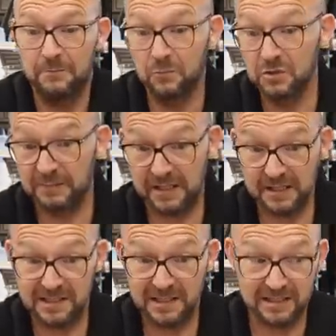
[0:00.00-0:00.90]
Muss man
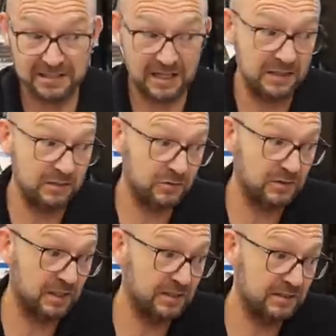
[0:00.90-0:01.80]
ganz klar sagen. Und
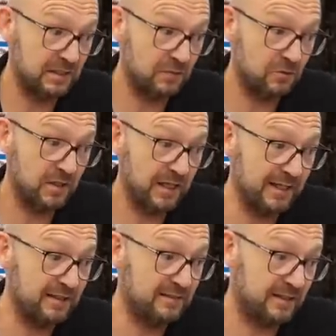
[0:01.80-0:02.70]
da ist auch
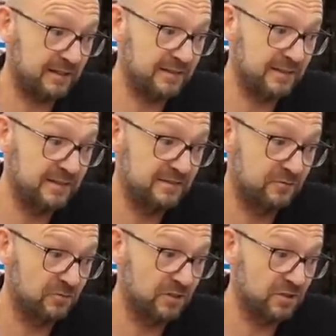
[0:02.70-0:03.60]
echt ein
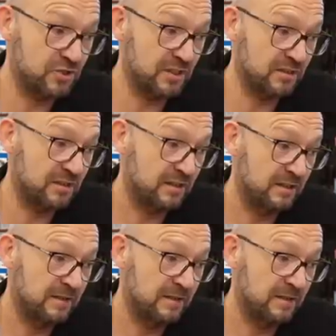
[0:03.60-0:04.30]
Riesenunterschied.